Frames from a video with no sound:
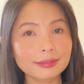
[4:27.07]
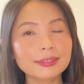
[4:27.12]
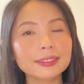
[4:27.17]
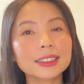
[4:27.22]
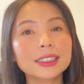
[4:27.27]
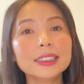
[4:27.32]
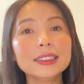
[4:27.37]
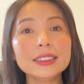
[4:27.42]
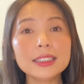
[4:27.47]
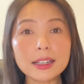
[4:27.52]

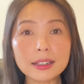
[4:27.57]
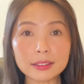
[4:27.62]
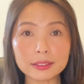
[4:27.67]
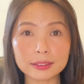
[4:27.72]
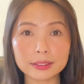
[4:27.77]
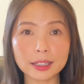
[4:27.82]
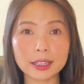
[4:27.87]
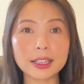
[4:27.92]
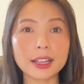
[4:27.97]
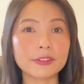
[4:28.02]
Thứ
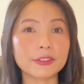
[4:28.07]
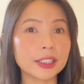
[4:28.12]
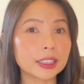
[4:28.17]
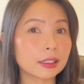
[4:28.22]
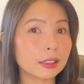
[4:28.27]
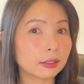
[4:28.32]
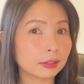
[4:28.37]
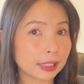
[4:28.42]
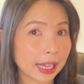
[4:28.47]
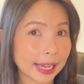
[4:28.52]
nhất đó là viết
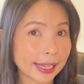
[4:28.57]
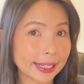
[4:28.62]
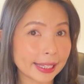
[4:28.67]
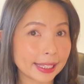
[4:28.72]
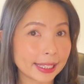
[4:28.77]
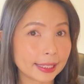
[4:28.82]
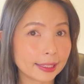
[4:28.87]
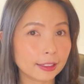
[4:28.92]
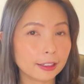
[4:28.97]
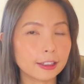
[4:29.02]
thư tay.
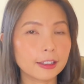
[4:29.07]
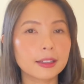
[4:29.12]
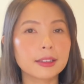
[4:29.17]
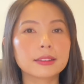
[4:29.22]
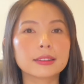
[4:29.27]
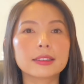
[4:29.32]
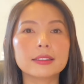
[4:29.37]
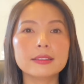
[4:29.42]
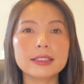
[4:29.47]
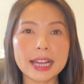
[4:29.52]

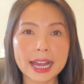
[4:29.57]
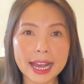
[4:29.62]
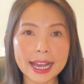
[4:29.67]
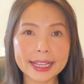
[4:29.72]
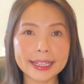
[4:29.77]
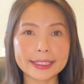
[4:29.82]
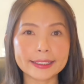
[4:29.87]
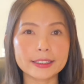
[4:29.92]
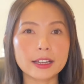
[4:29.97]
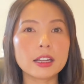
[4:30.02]
Thứ
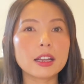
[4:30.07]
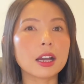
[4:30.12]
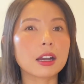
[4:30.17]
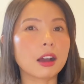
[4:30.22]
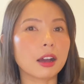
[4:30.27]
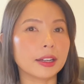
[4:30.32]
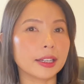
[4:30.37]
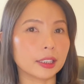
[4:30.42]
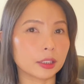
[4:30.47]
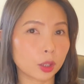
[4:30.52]
hai đó là
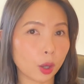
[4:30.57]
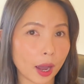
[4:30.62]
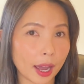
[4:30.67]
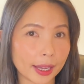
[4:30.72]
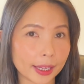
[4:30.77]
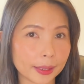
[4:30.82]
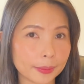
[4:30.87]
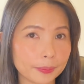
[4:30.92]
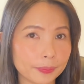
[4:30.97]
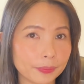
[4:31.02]
gọi điện thoại.